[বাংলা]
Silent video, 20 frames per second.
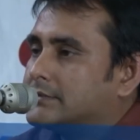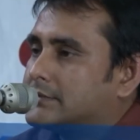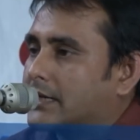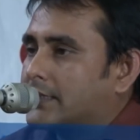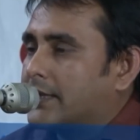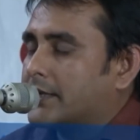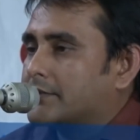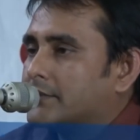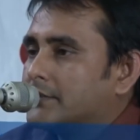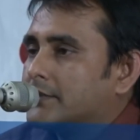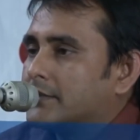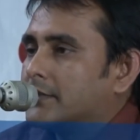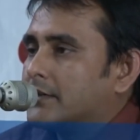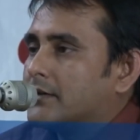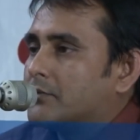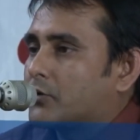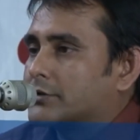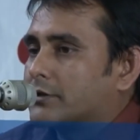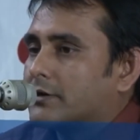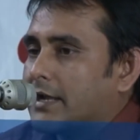
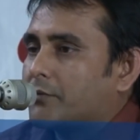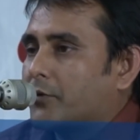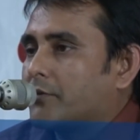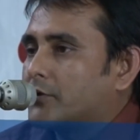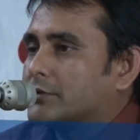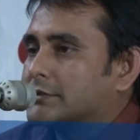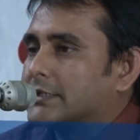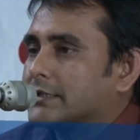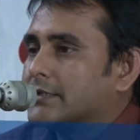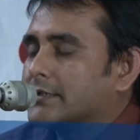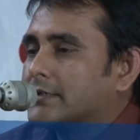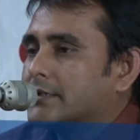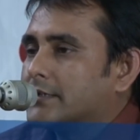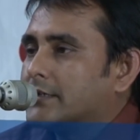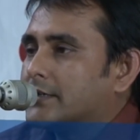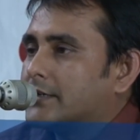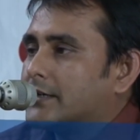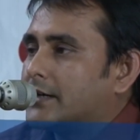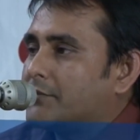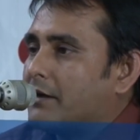রিমেম্বরেন্স অফ গড ইন
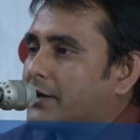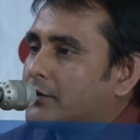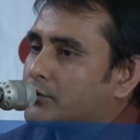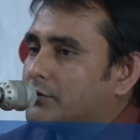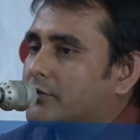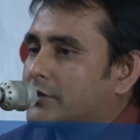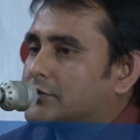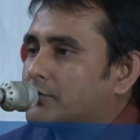ইসলাম